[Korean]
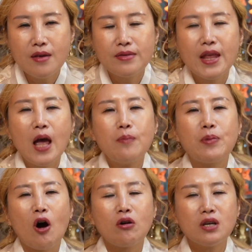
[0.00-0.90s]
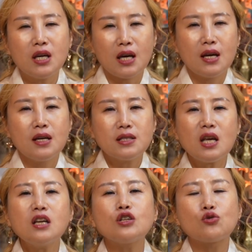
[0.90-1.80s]
내 병이
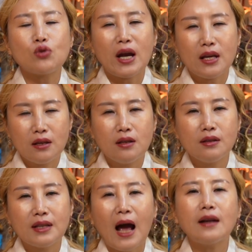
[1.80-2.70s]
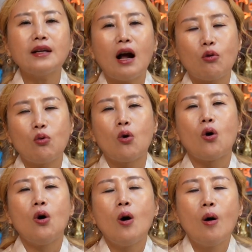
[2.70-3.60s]
생길 수가 있는 달이라고